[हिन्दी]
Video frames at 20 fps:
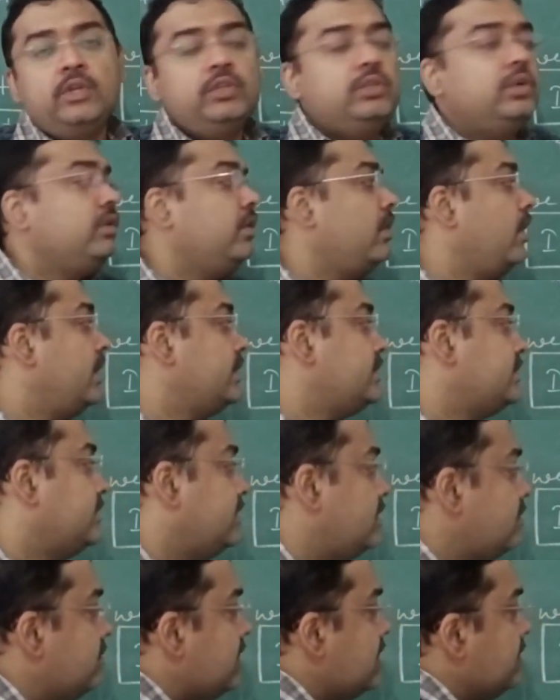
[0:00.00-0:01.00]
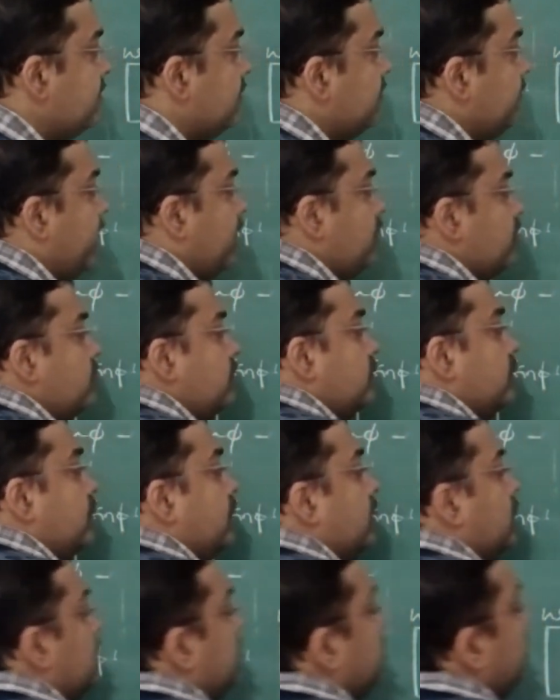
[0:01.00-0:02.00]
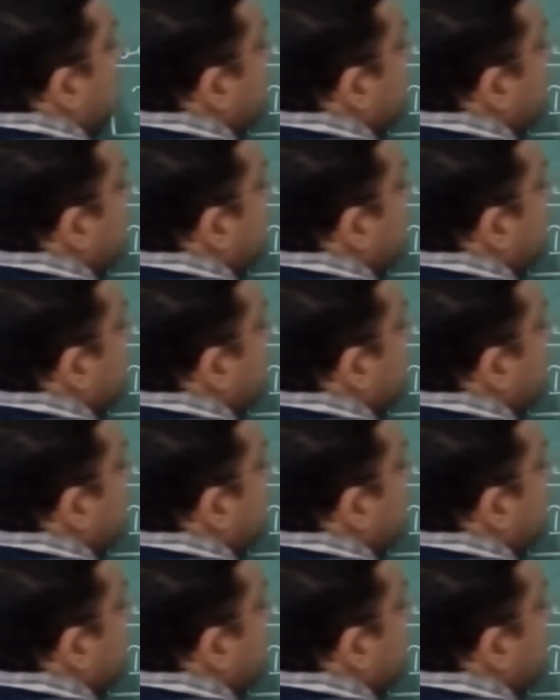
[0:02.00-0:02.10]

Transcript: तो कॉस की मिनिमम वैल्यू या